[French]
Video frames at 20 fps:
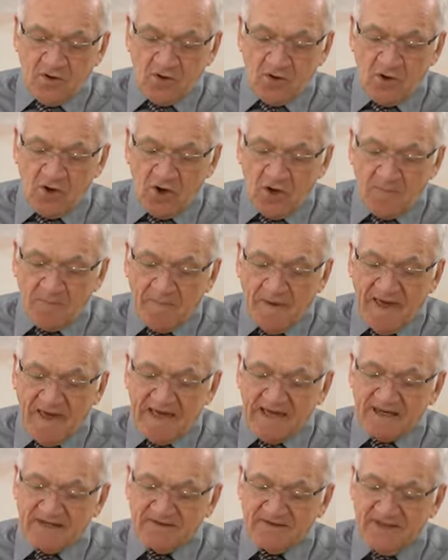Le
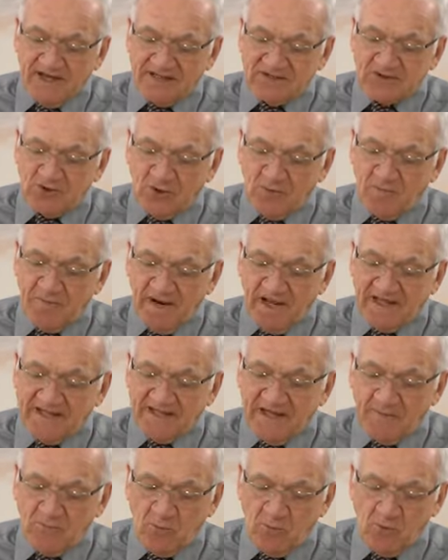Père, dans son plan
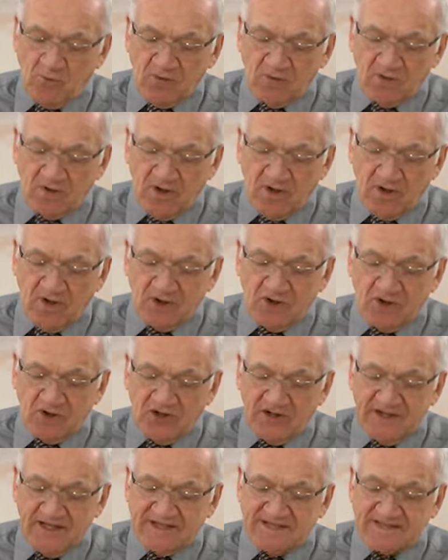d'amour, a
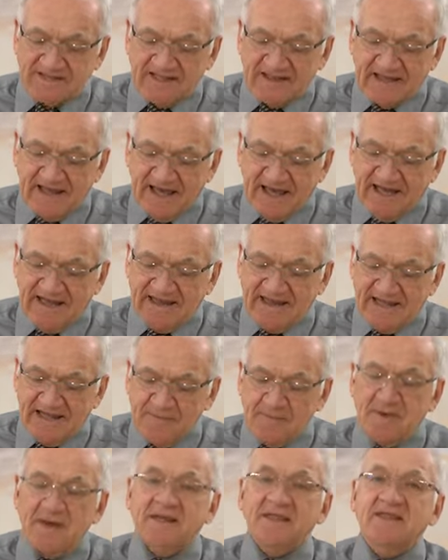donné cette grande
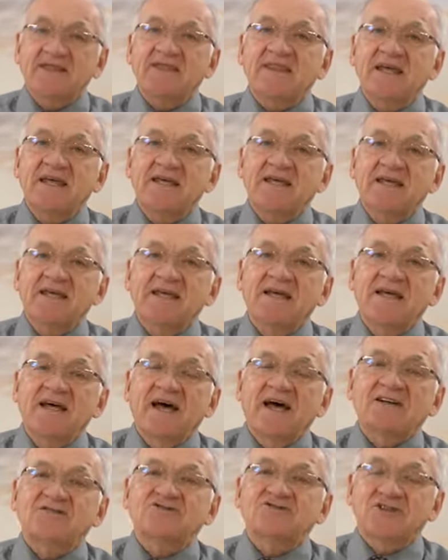liberté
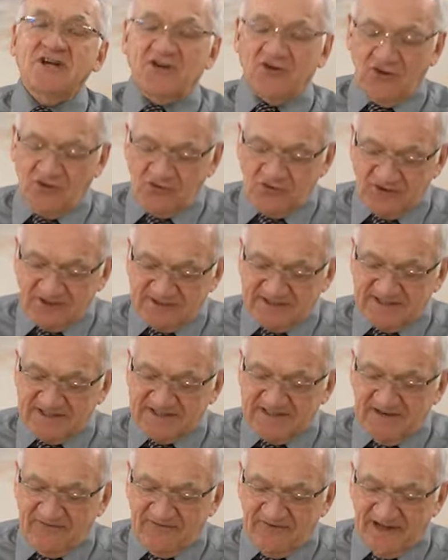à chacun de
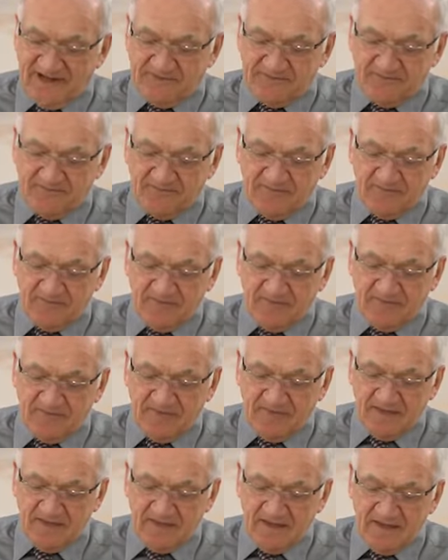ses enfants.
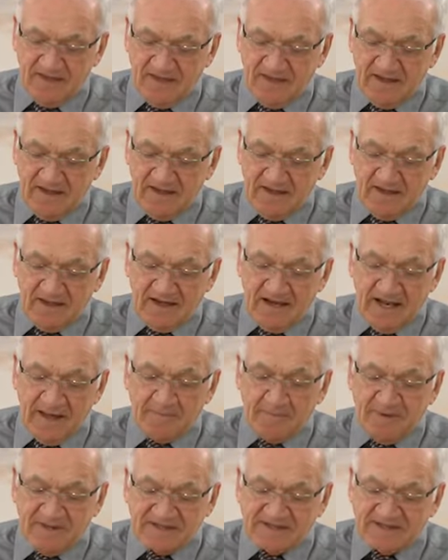La
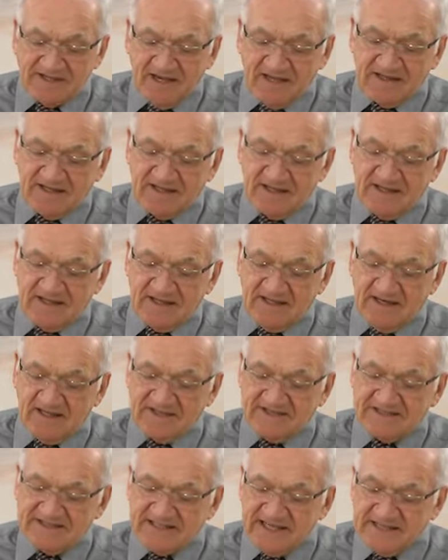personne qui
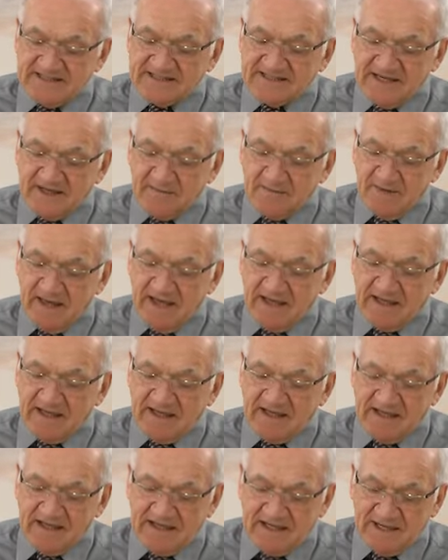donne sincèrement
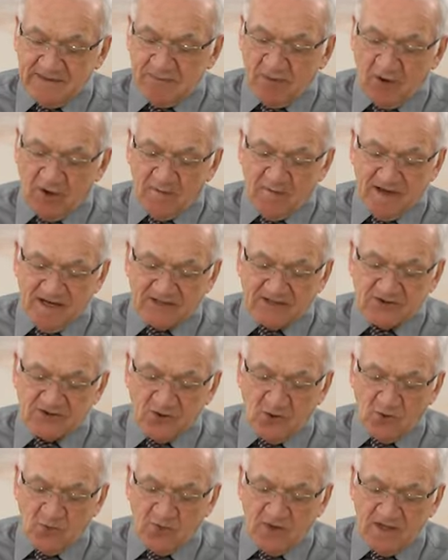et librement
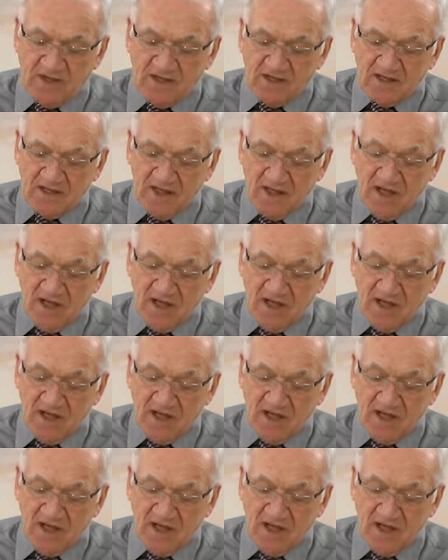son oui